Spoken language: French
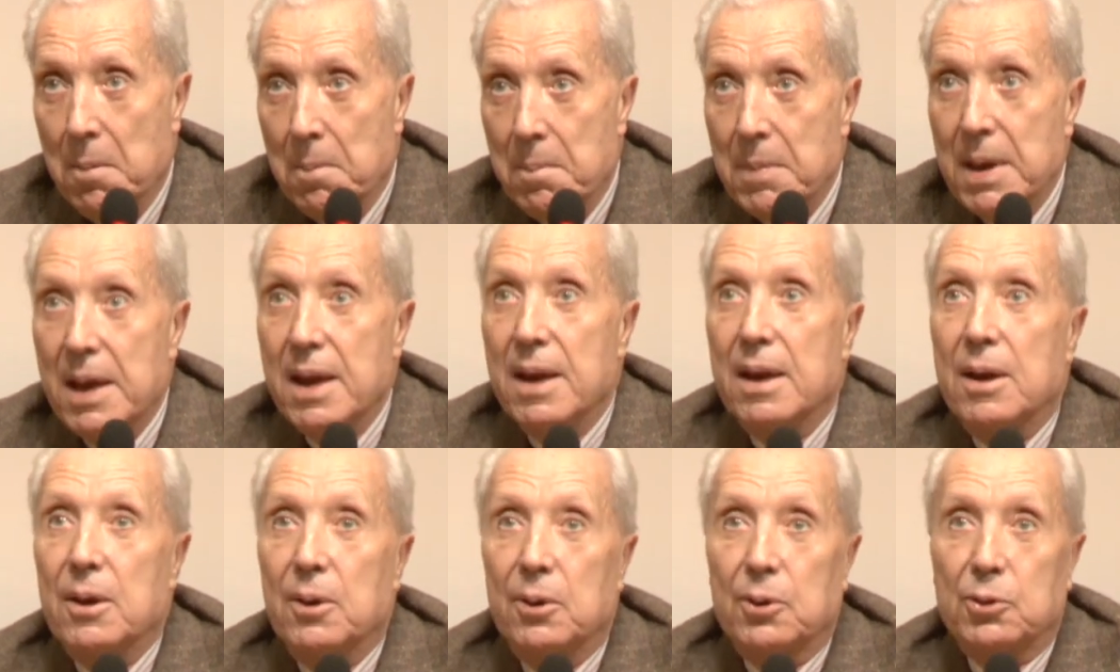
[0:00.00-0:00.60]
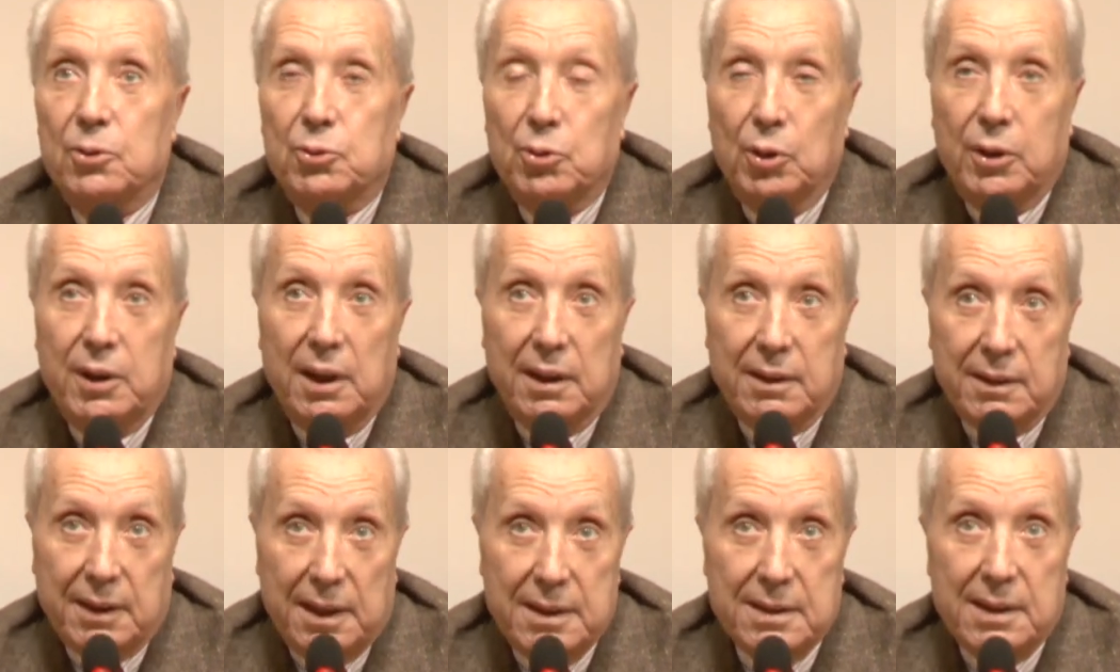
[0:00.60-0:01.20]
Mais euh, ce
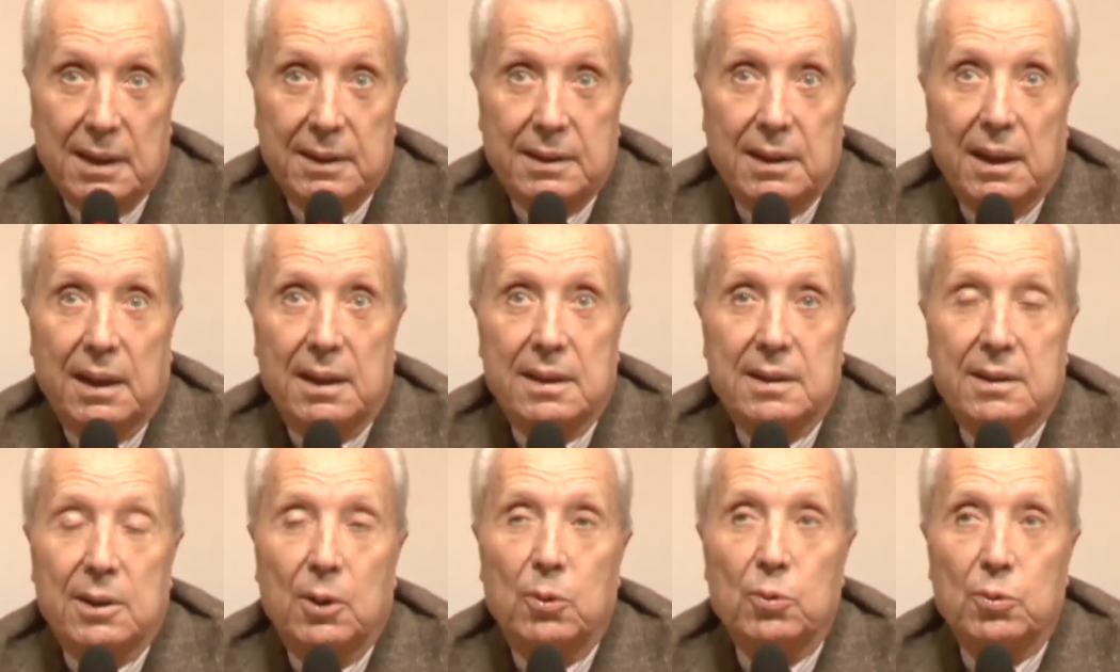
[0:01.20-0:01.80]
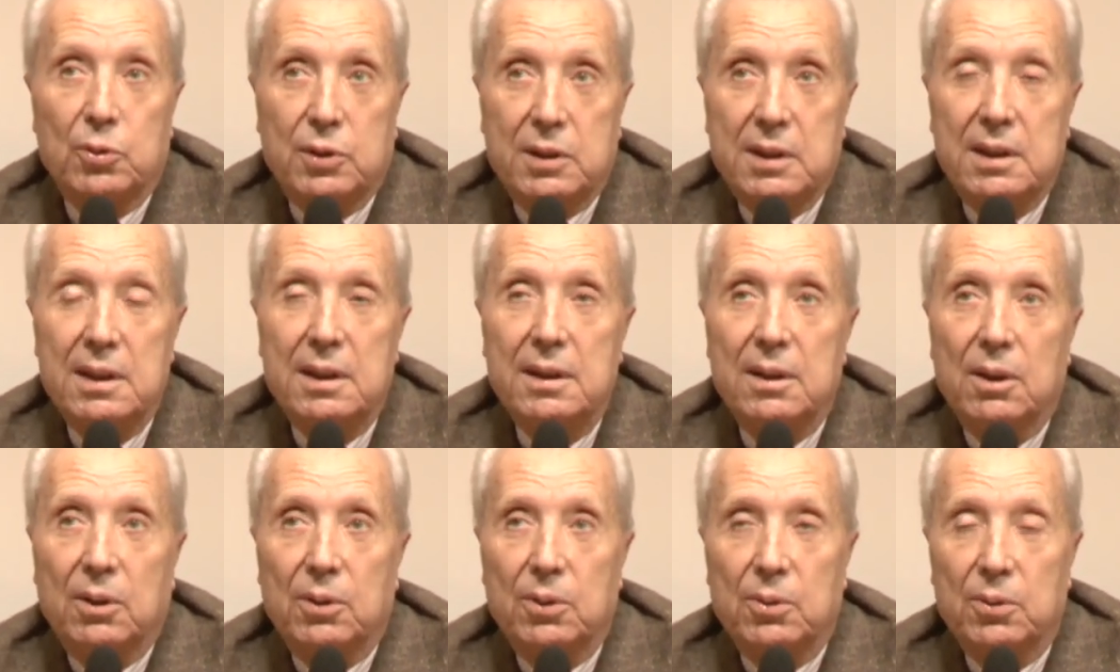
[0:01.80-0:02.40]
qui est très intéressant
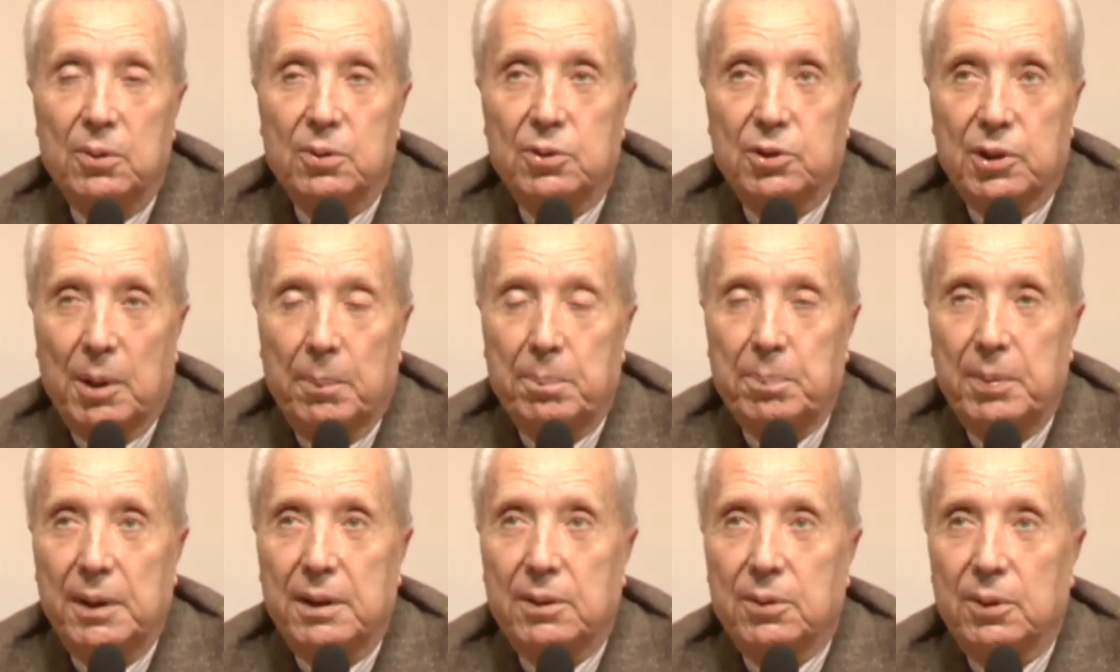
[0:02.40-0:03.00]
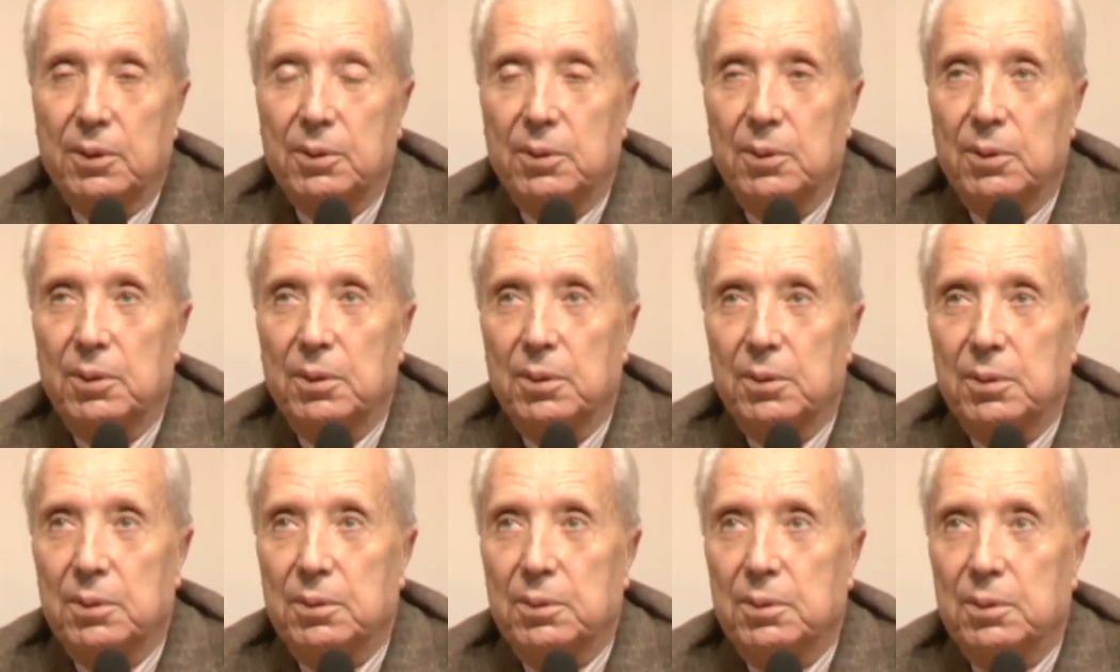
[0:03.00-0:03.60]
aussi dans le chapitre
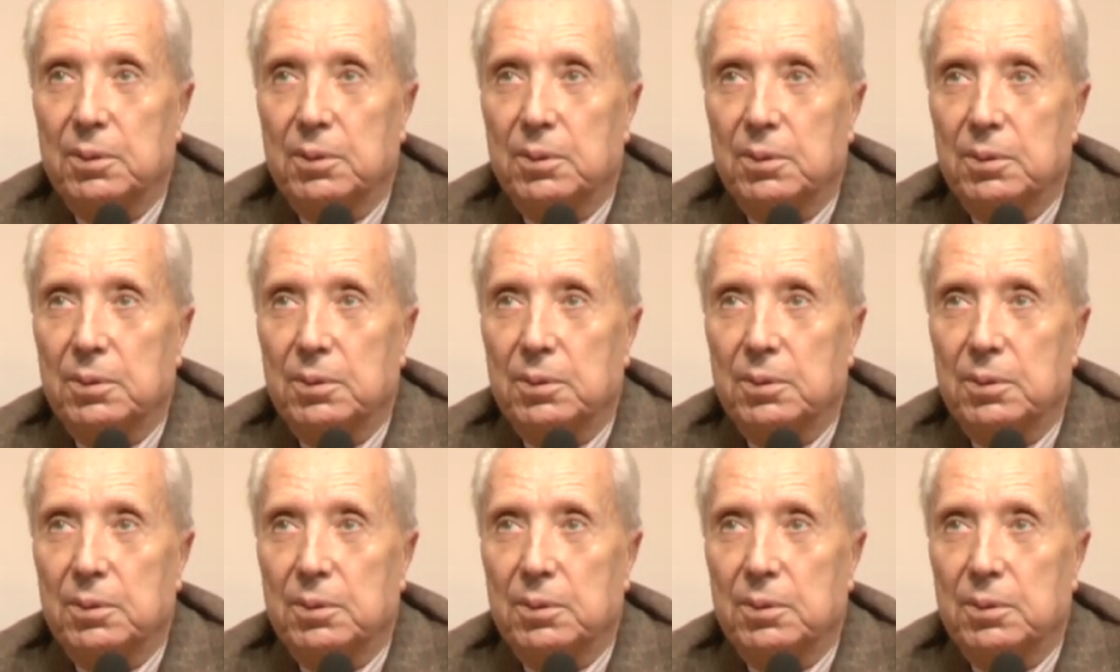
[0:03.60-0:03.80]
de,